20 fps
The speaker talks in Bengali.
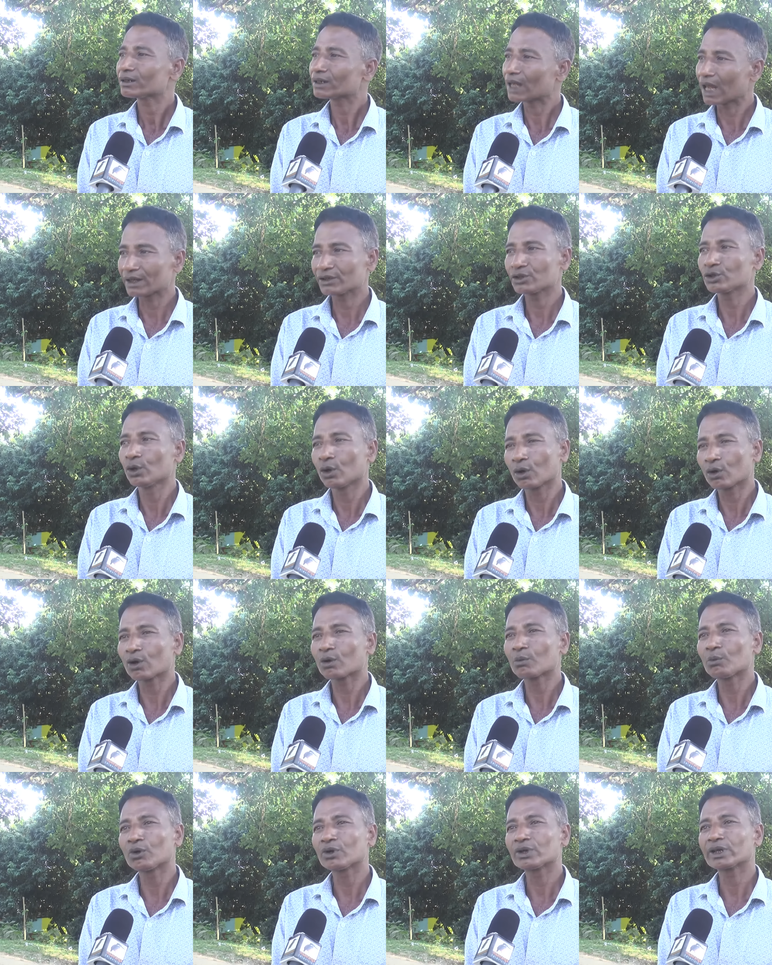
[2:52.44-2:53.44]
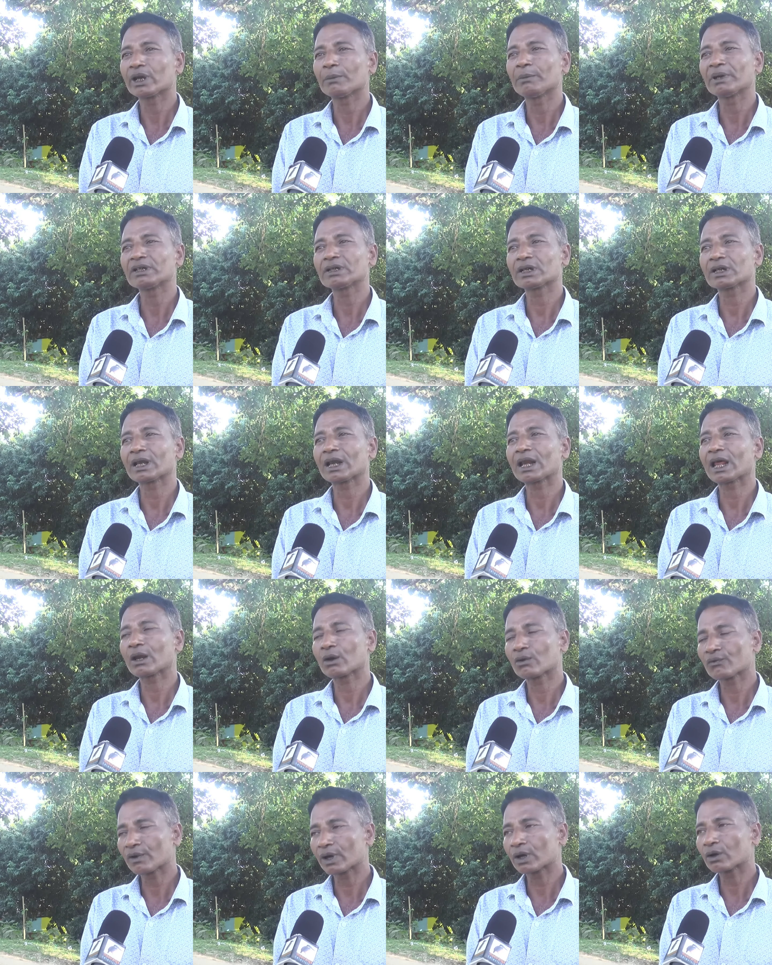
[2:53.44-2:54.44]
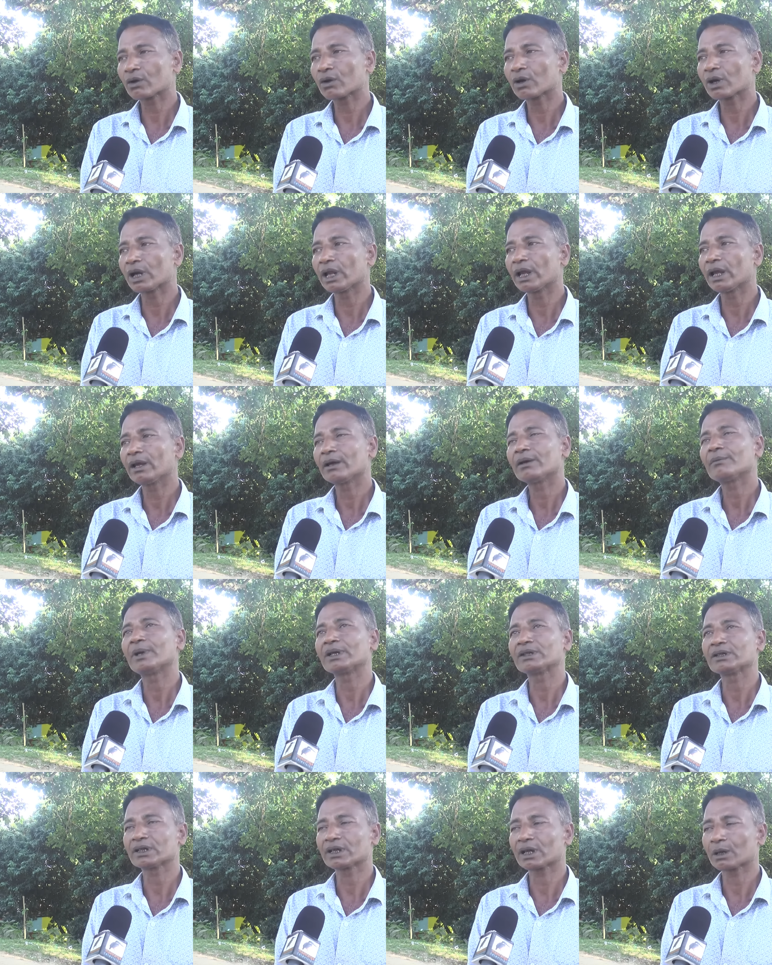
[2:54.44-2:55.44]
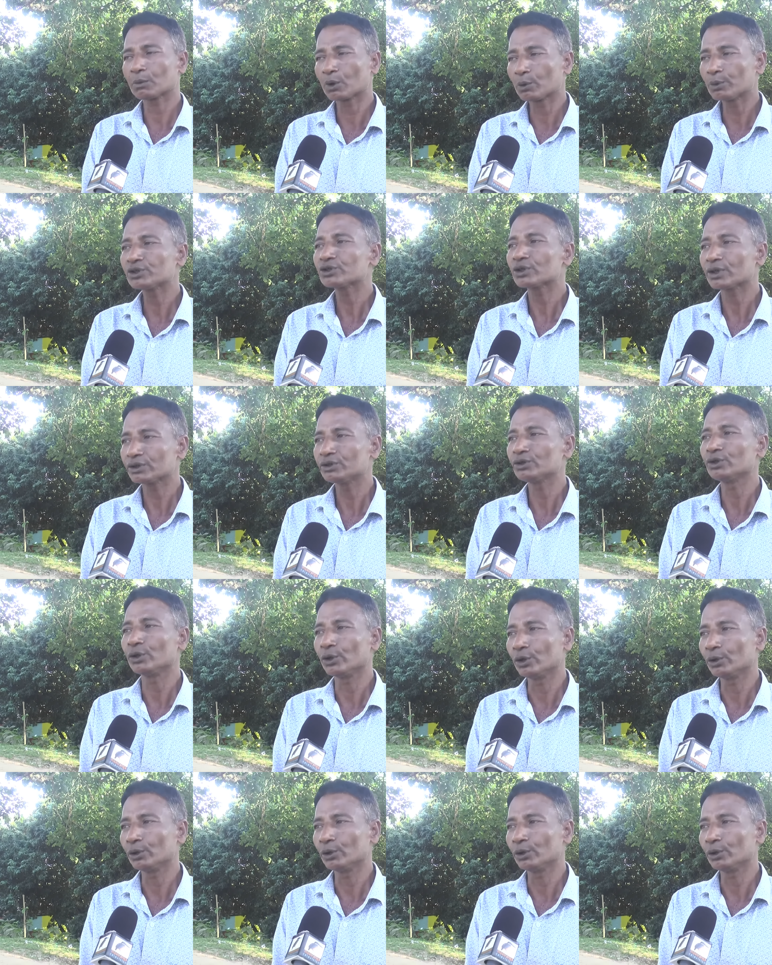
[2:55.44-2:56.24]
তার জিও কর্মতে বাচ্চাটা লালন পালন করলে বাচ্চাটার ভবিষ্যৎ জিও